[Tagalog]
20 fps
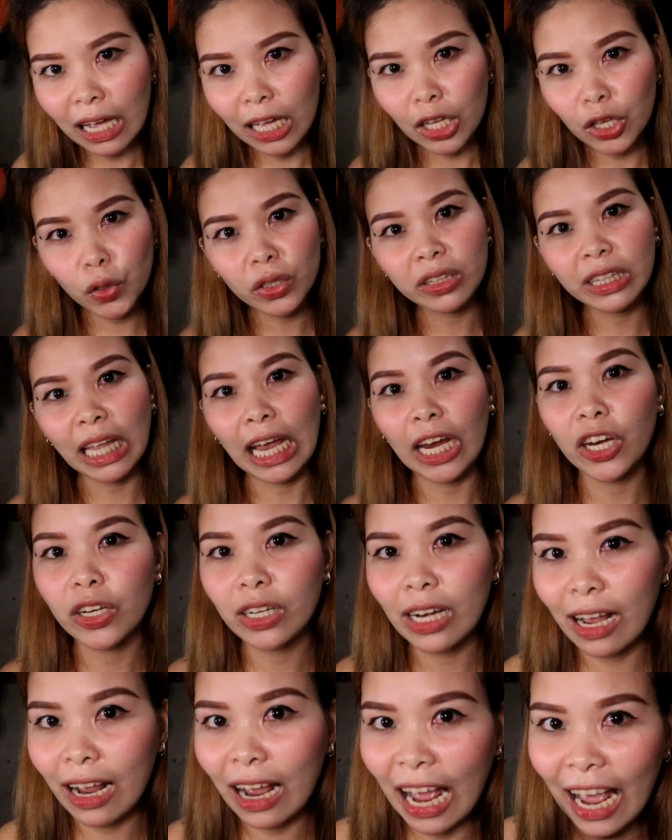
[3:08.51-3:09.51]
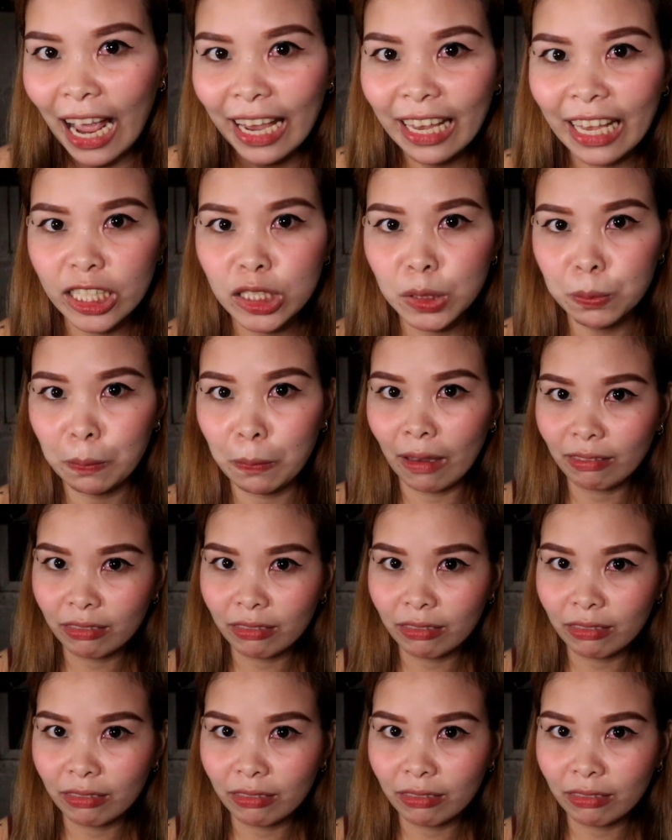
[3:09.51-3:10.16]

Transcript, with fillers: magkakaroon tayo ng high